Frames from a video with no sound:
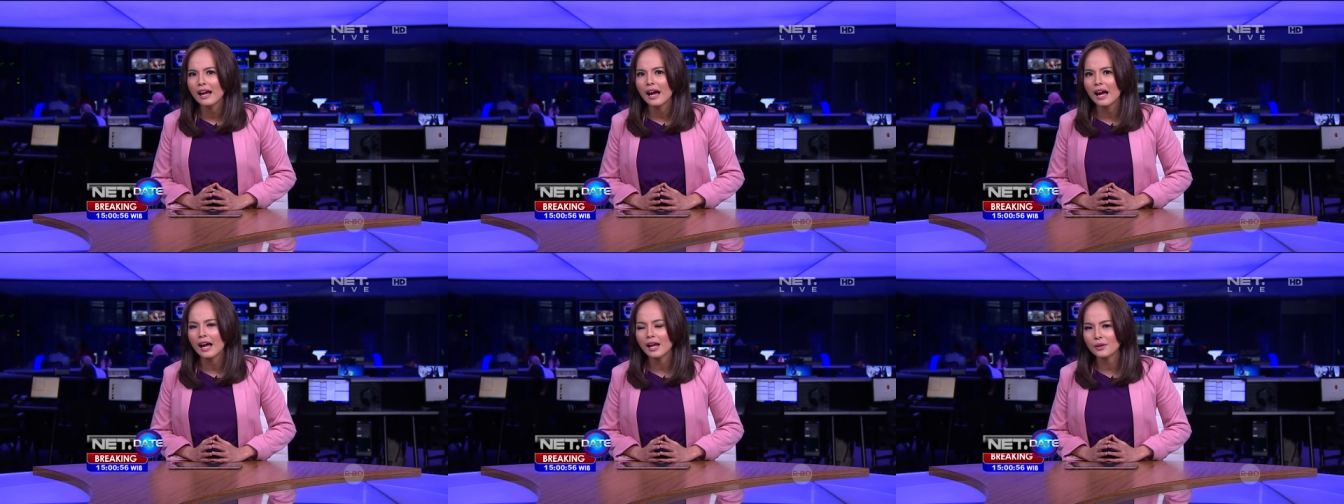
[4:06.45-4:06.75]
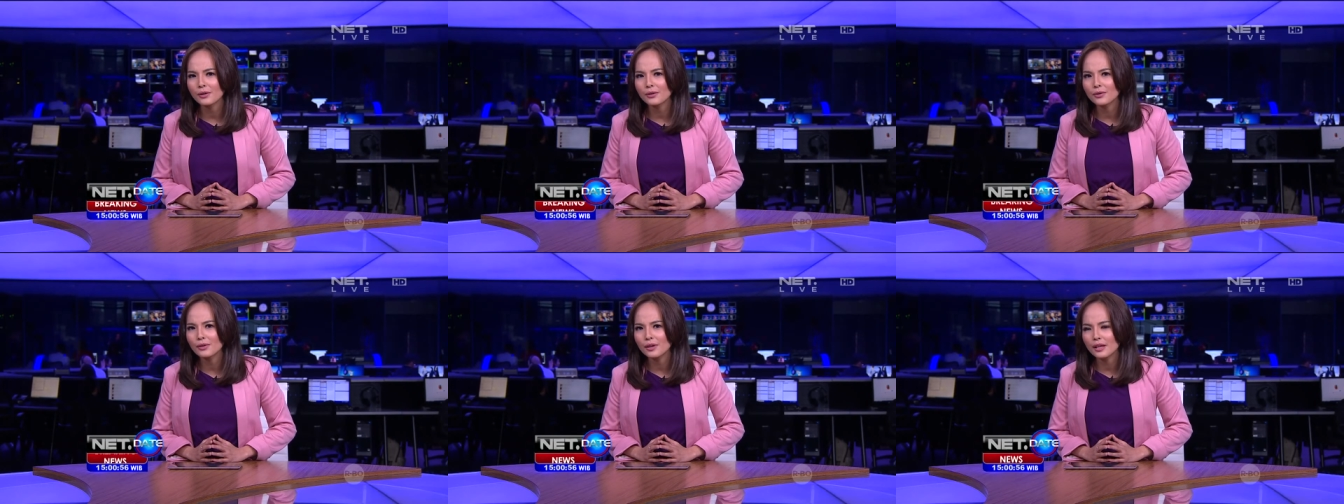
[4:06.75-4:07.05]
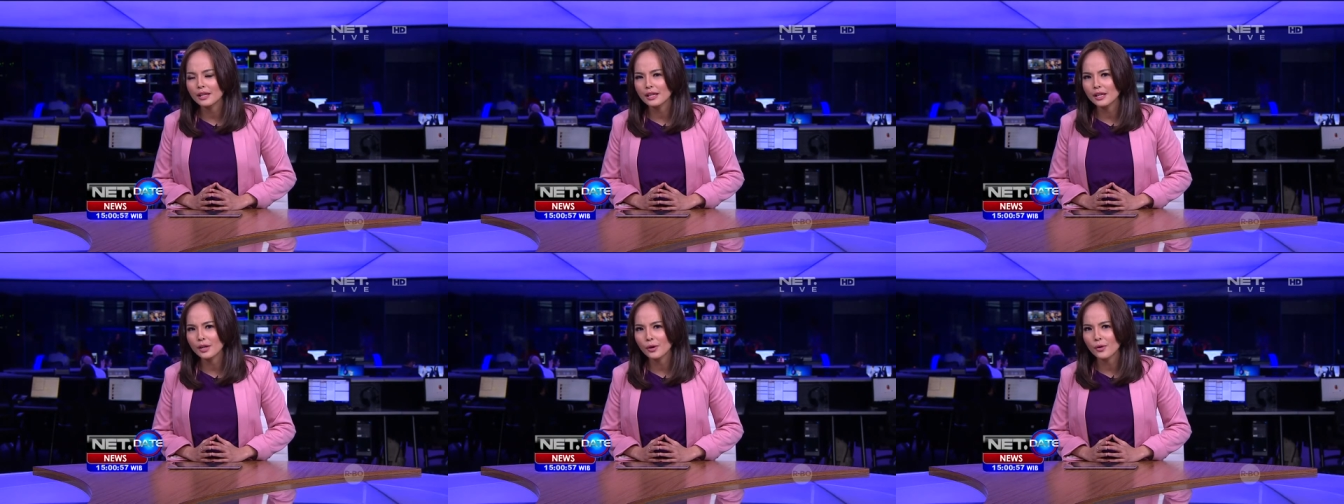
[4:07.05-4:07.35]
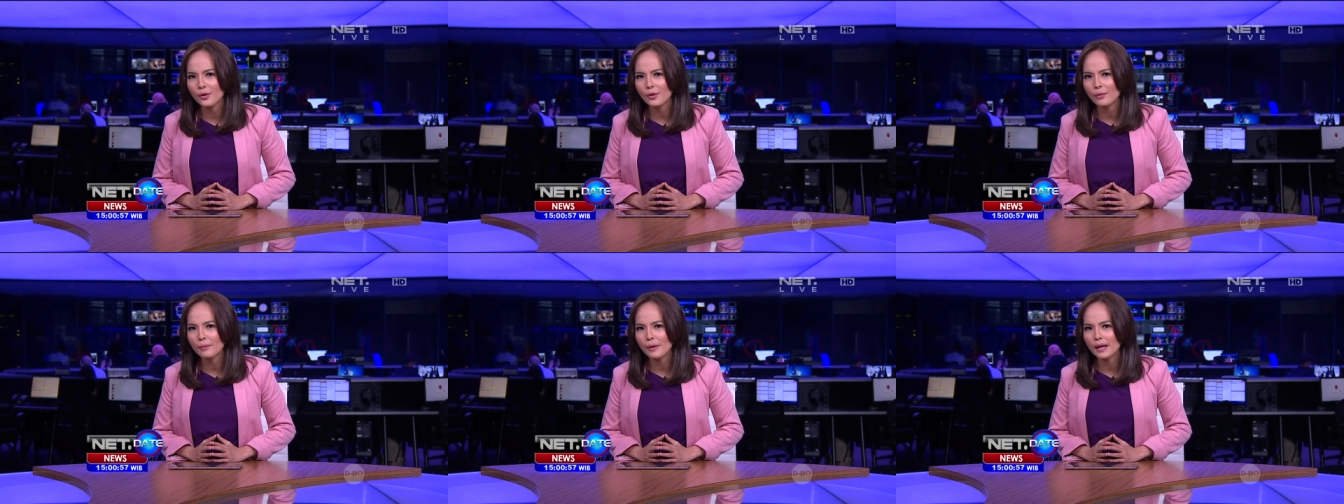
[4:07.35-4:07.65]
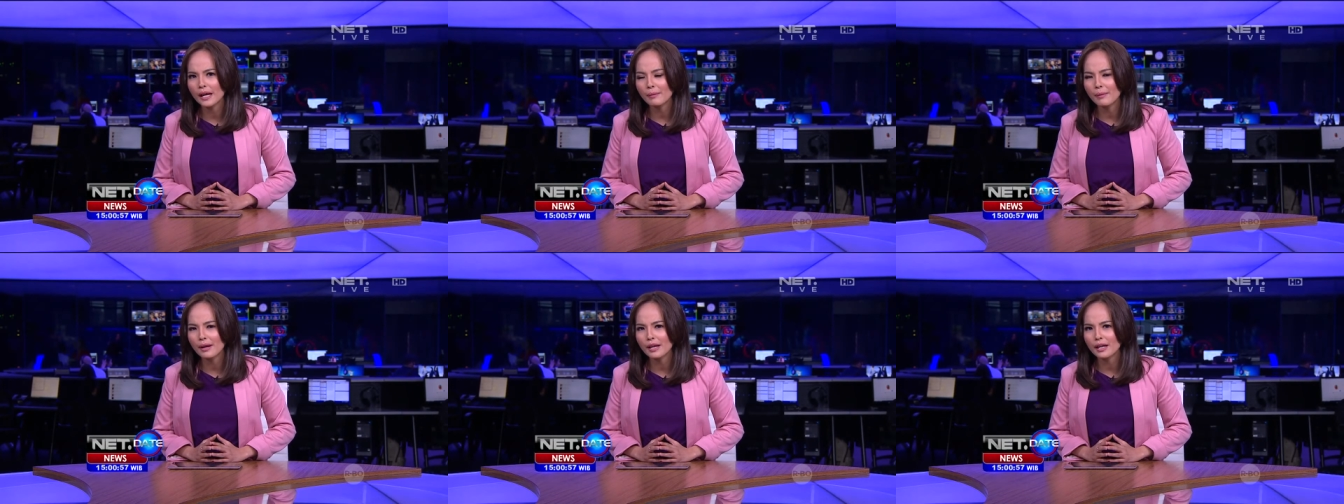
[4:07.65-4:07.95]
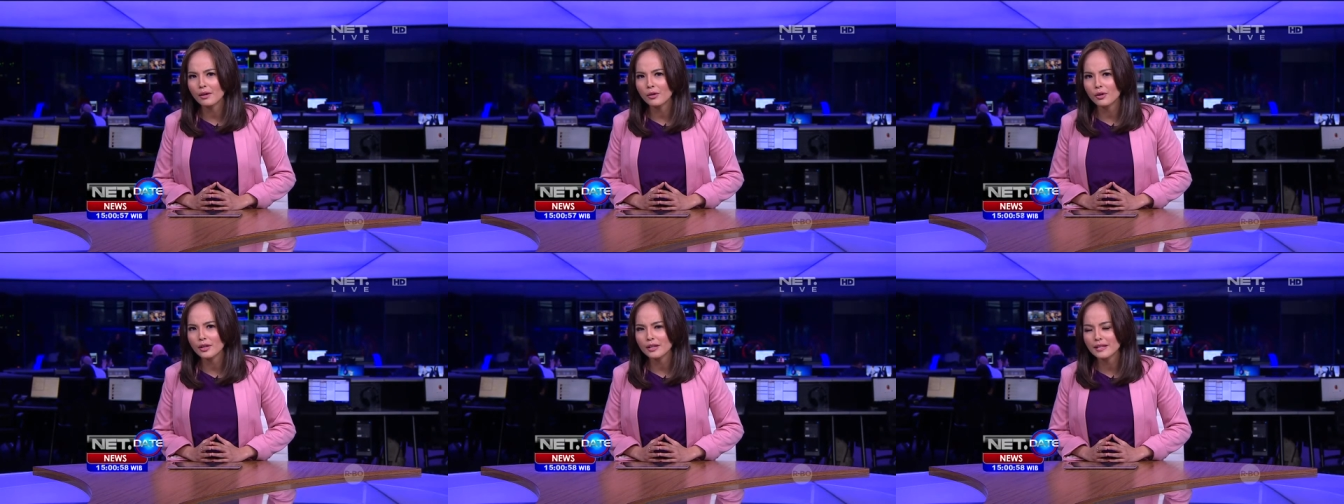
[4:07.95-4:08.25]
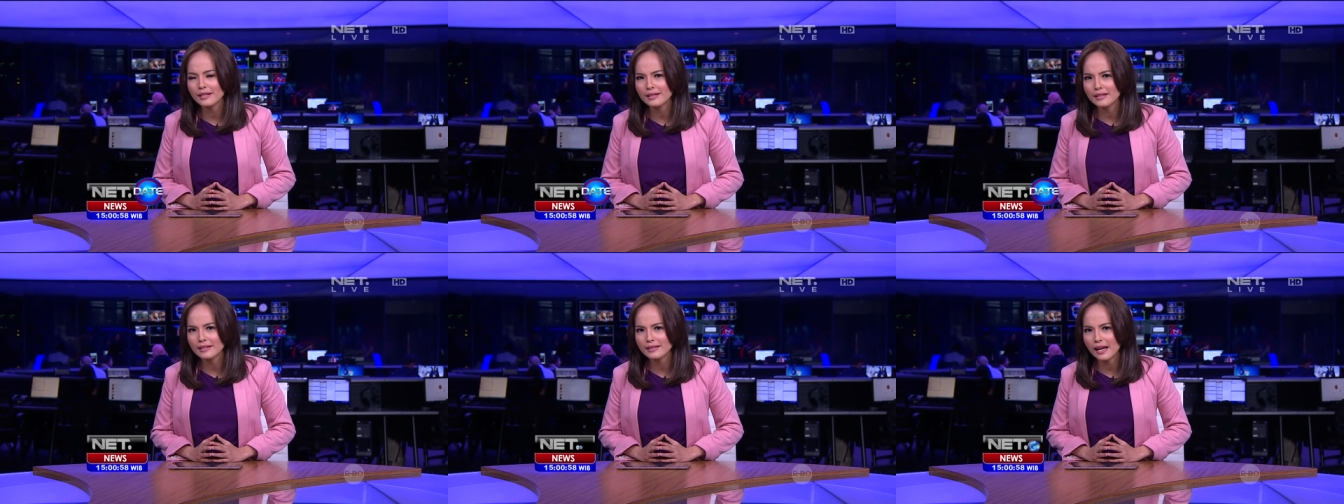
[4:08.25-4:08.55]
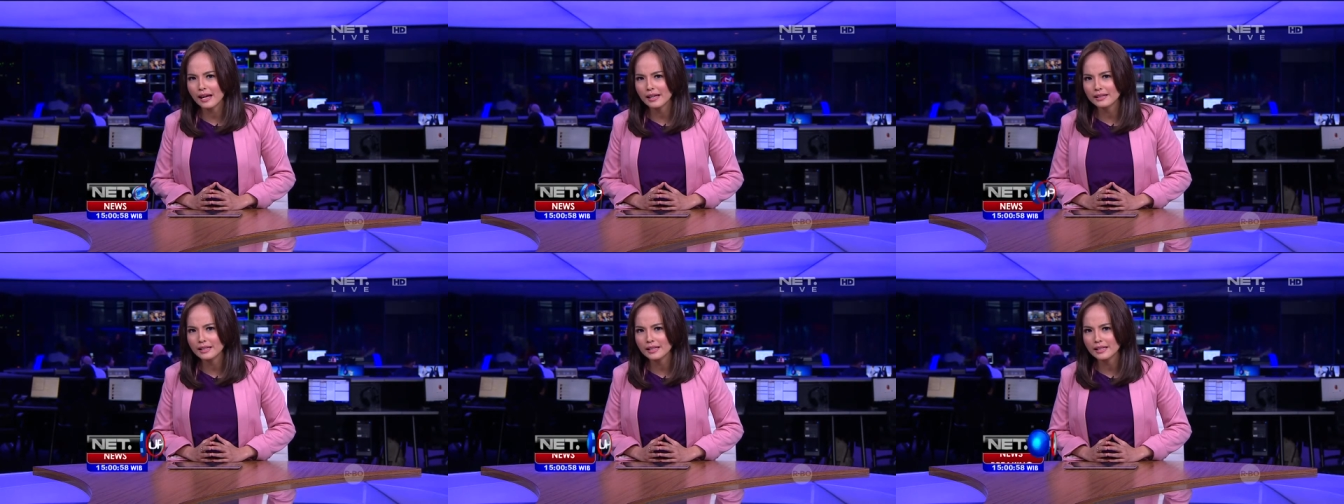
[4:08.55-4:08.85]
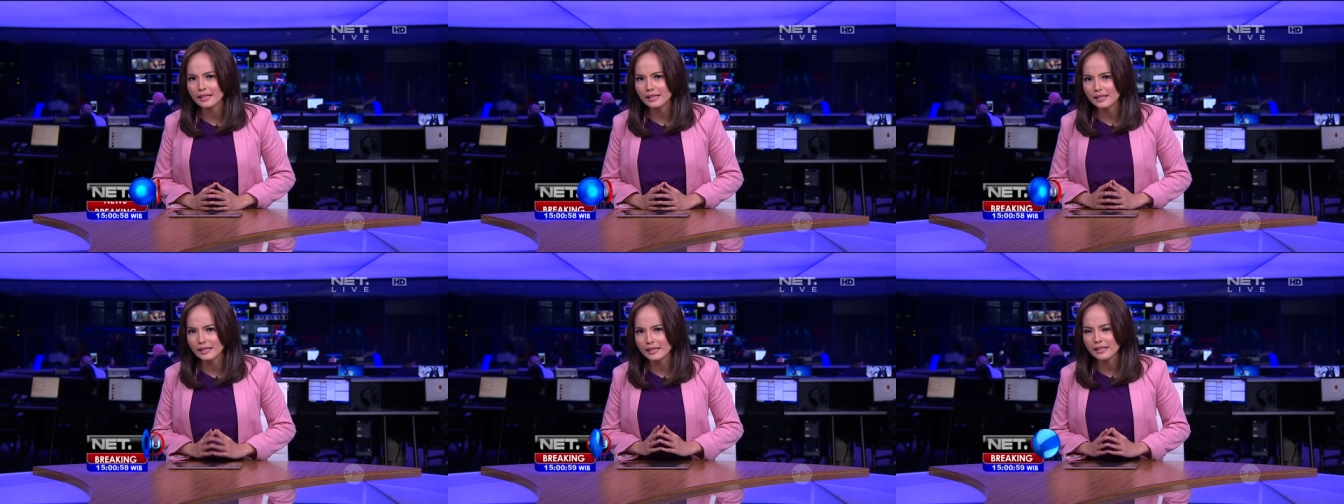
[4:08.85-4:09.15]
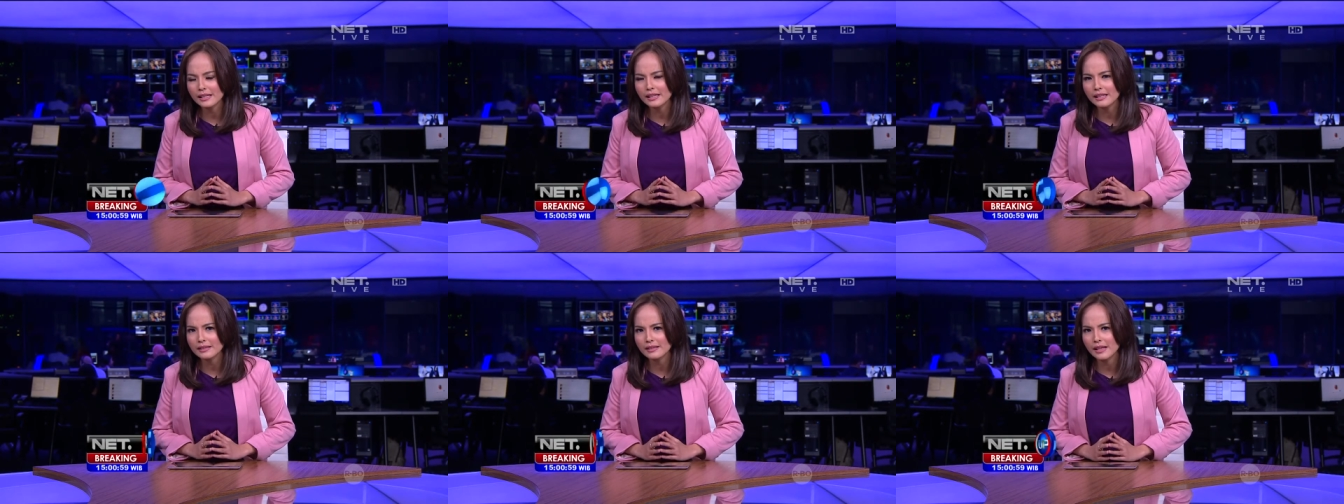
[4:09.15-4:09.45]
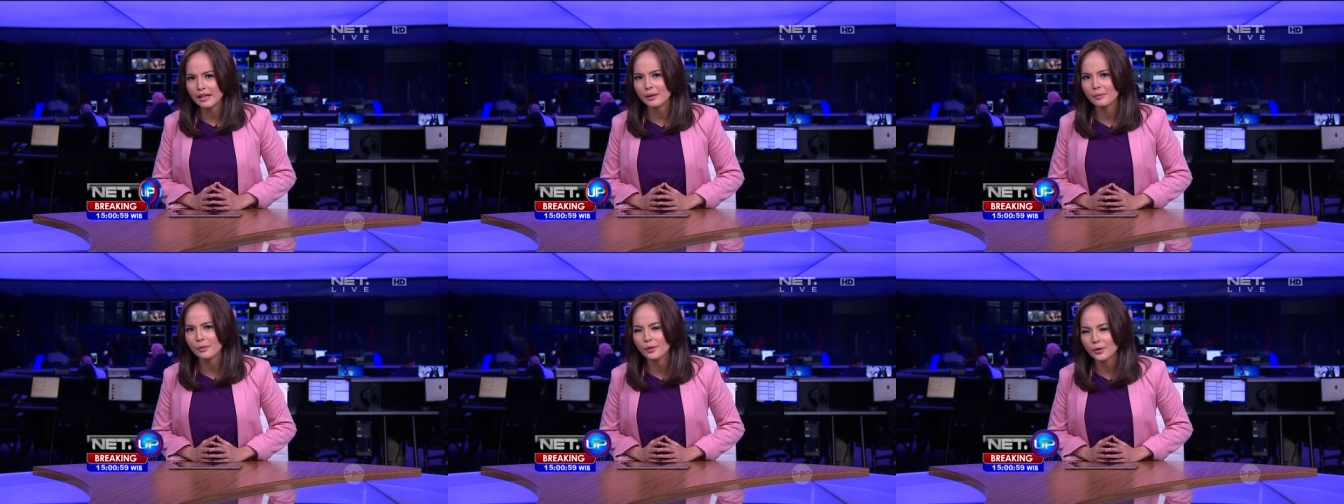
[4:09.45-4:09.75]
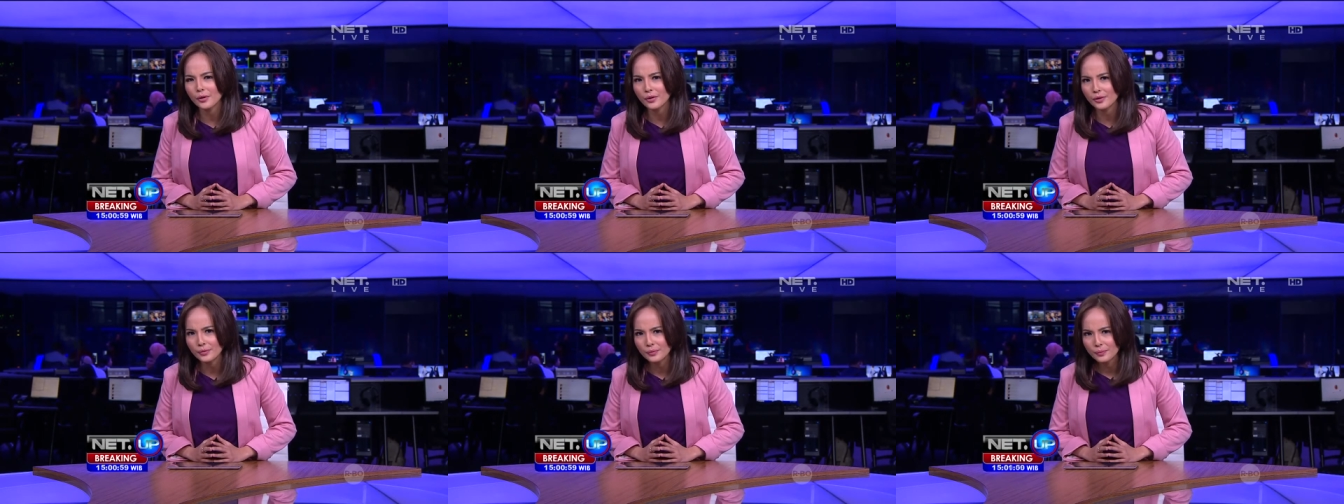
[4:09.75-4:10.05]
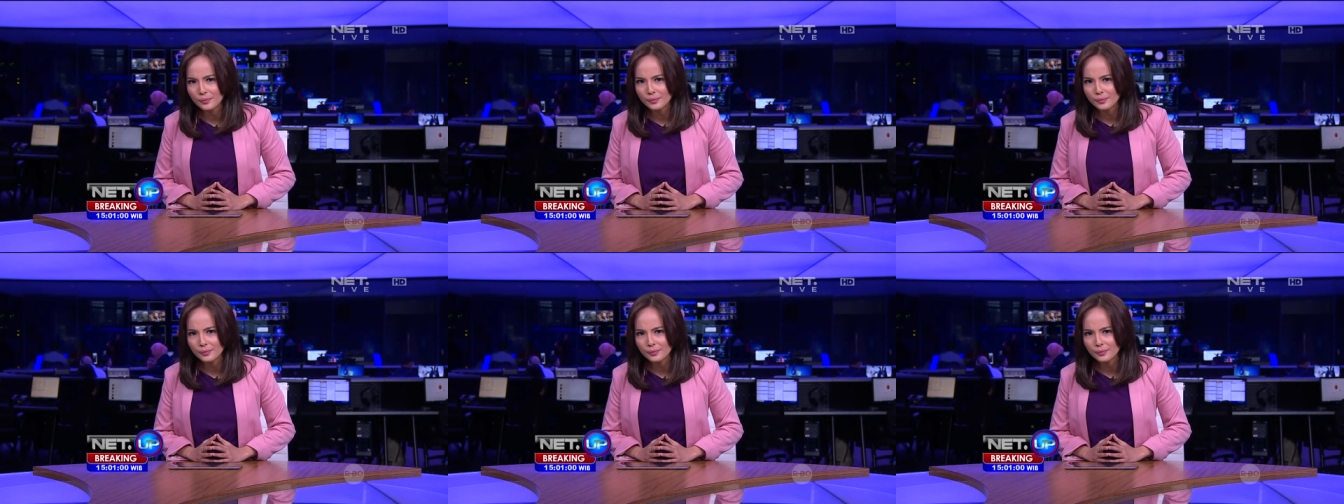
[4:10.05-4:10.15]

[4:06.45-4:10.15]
Halo Rio, bagaimana kondisi saat ini di Istana Bogor?